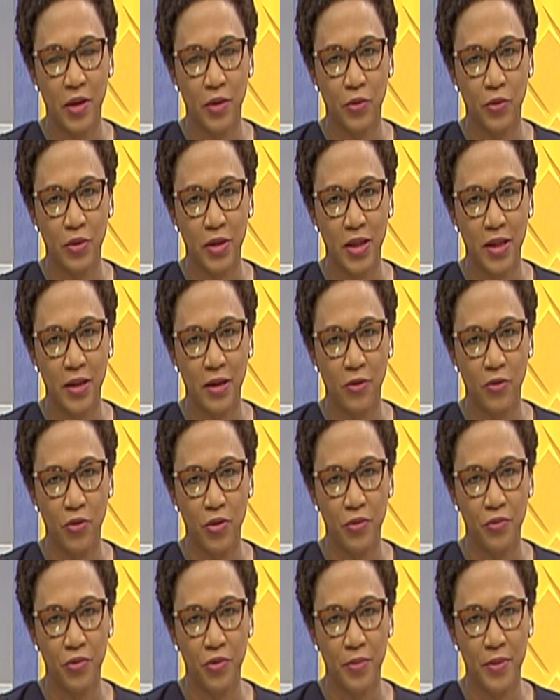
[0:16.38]
la jornada
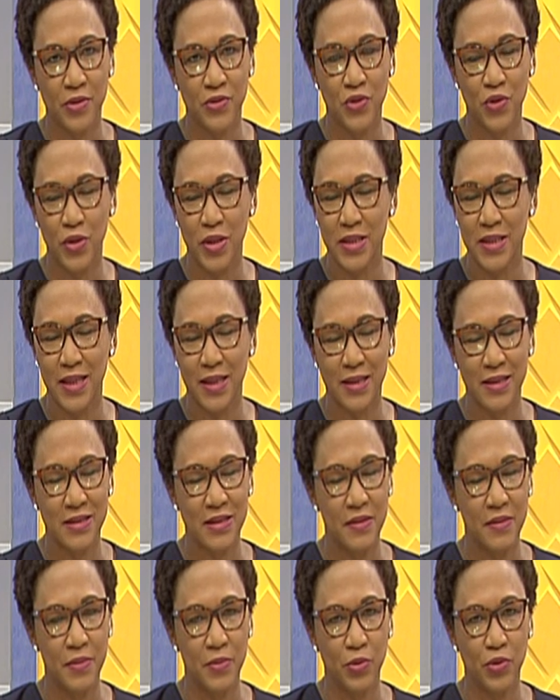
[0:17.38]
con informaciones que
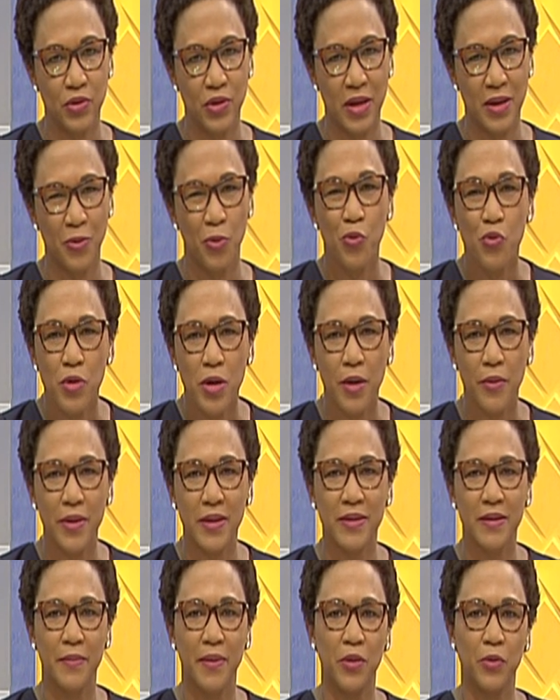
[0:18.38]
recibimos de una
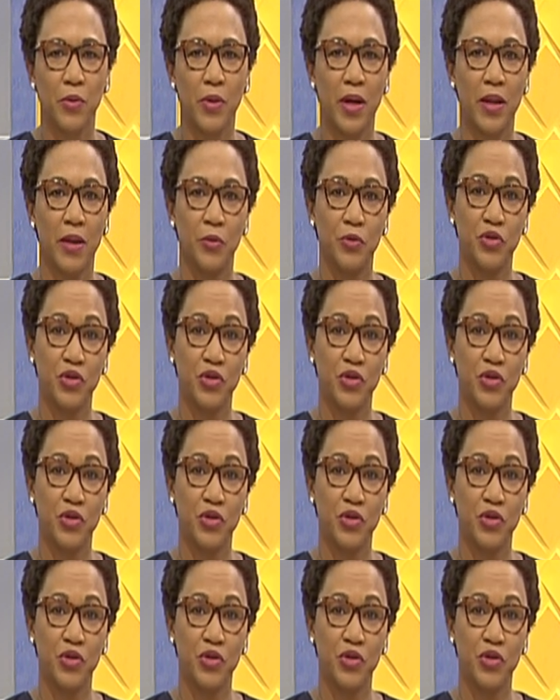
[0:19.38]
vez de madrugada.